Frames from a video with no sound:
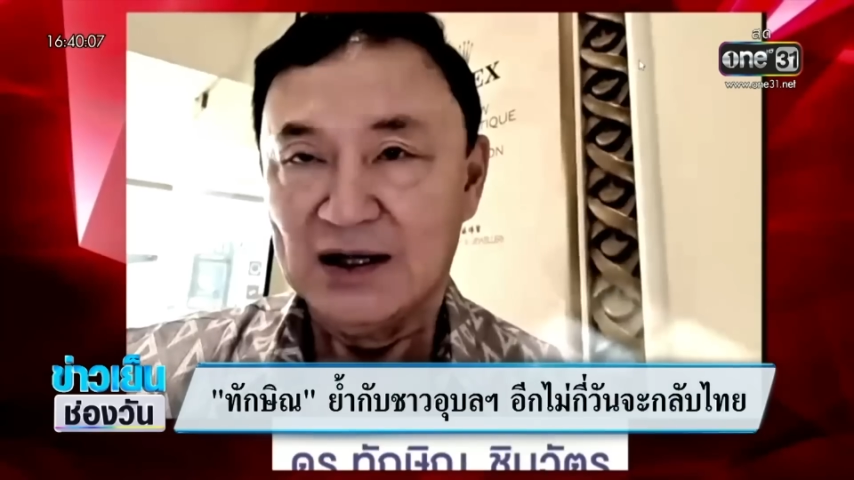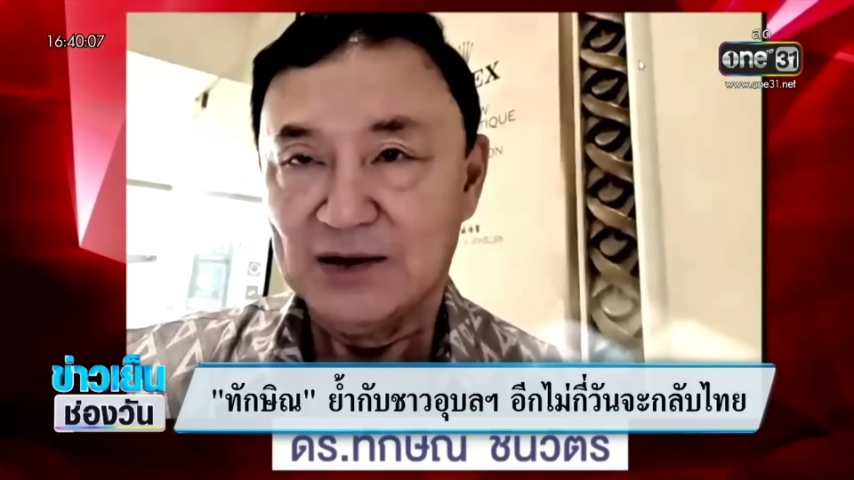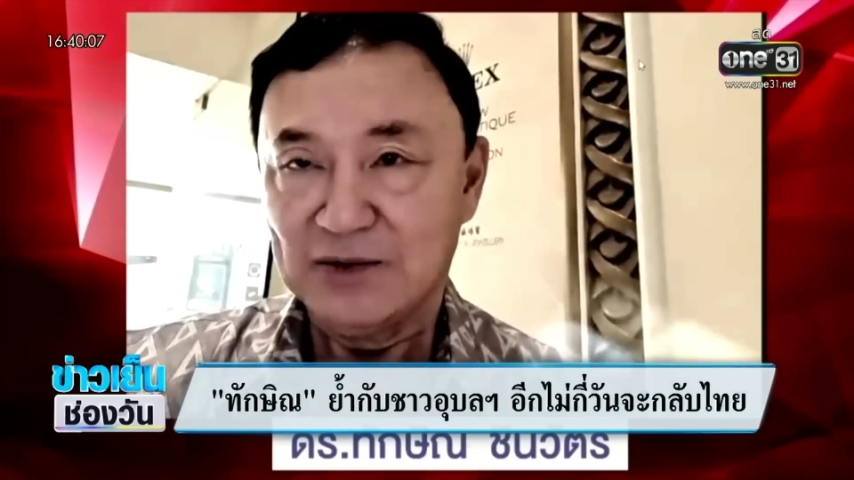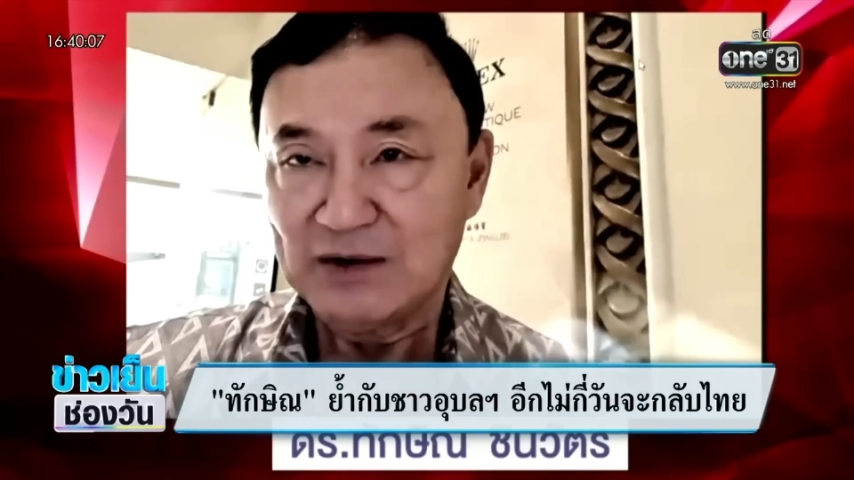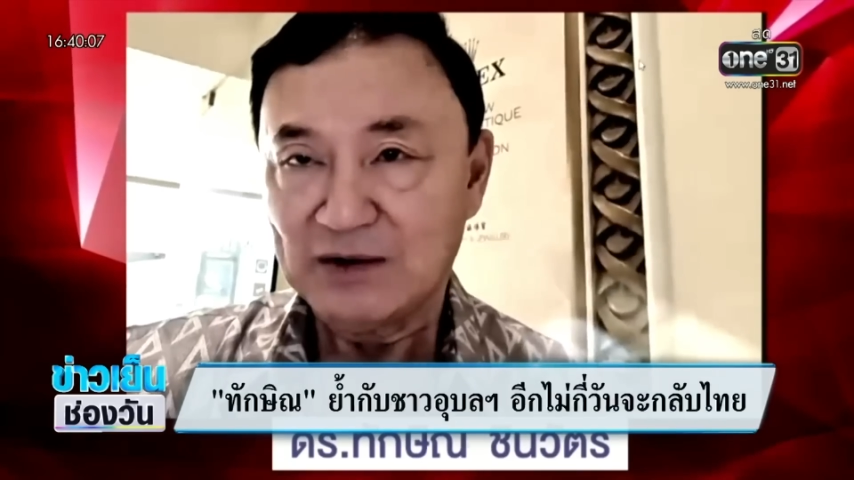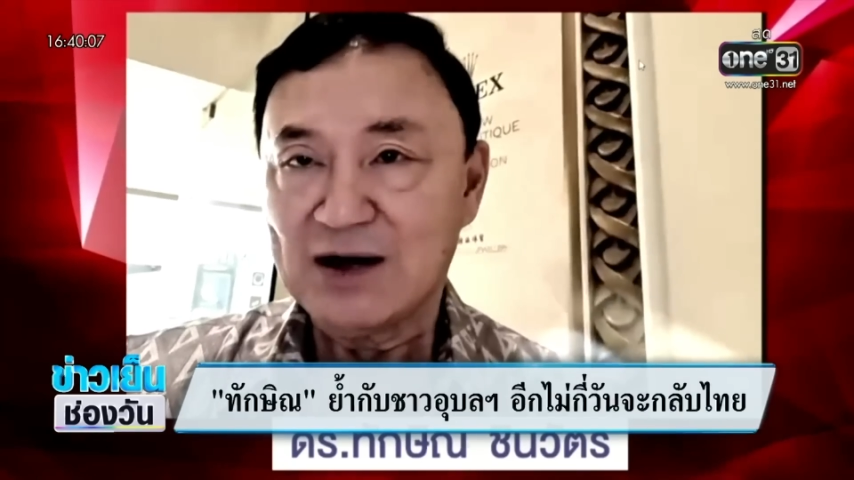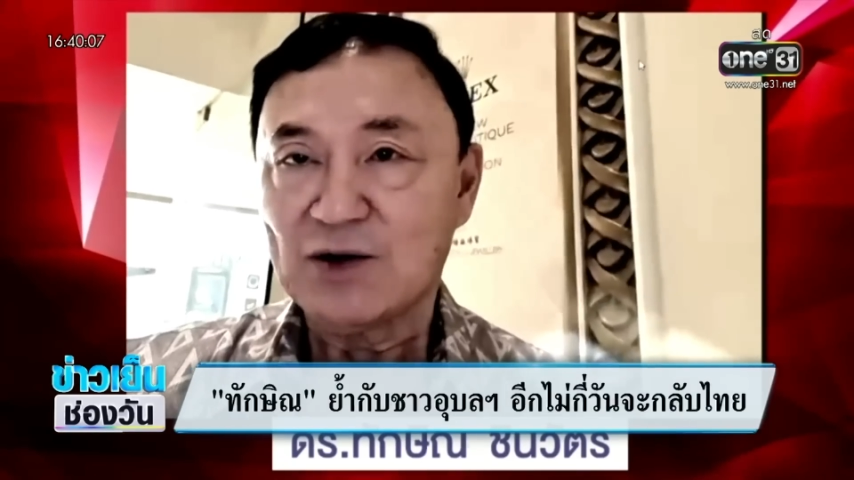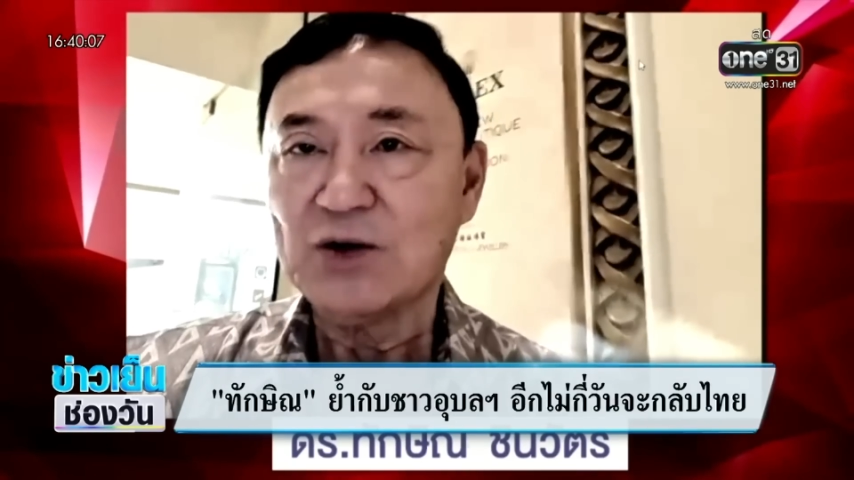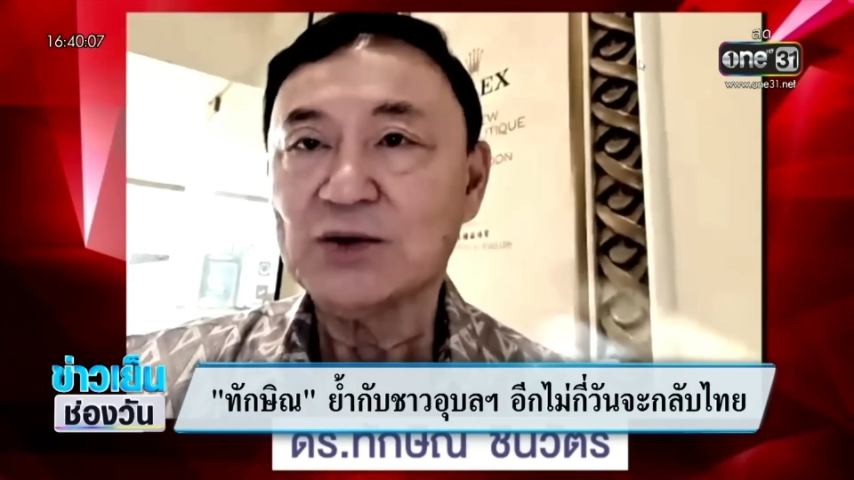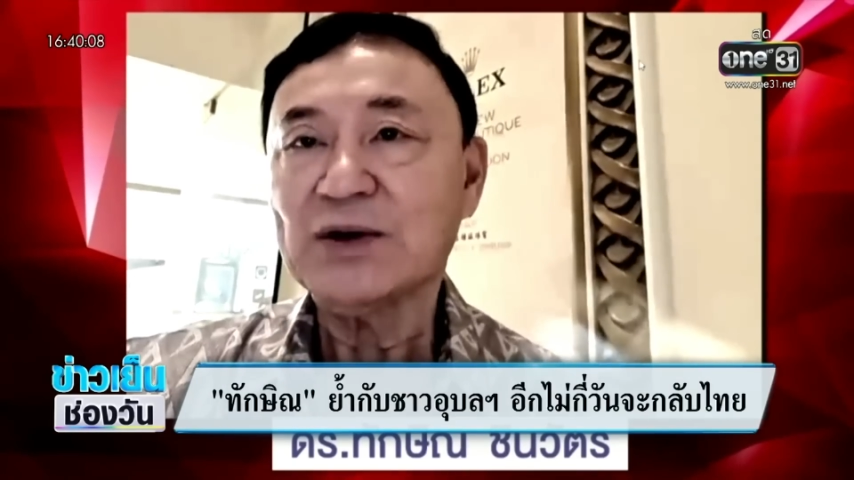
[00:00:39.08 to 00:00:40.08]
หวังว่าค
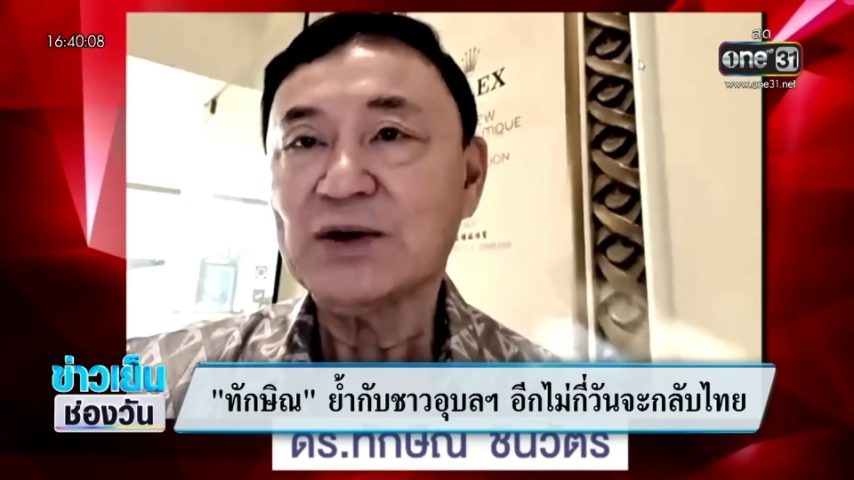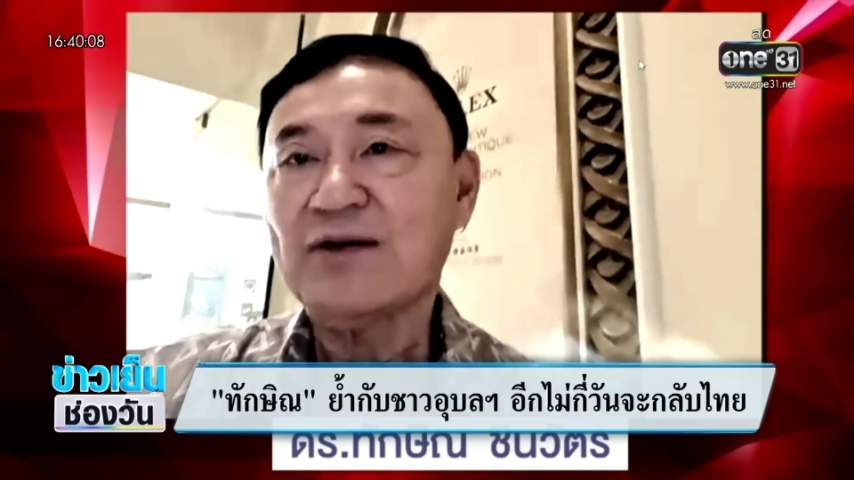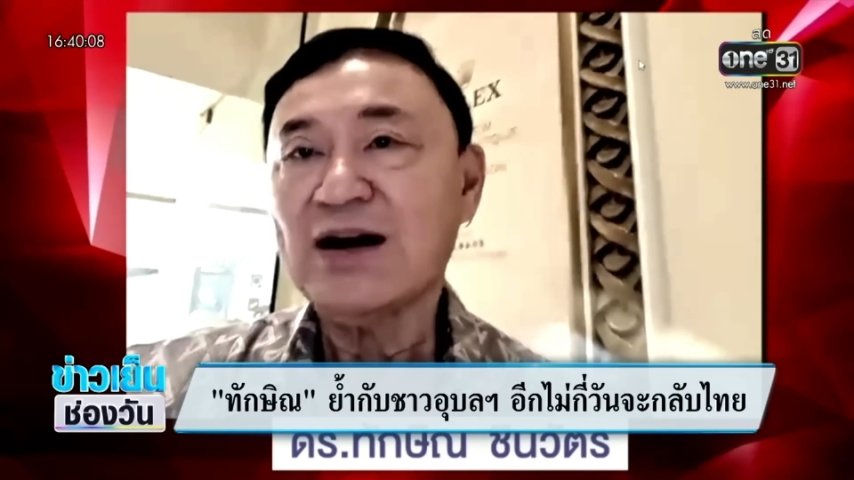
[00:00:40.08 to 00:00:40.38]
งคราวห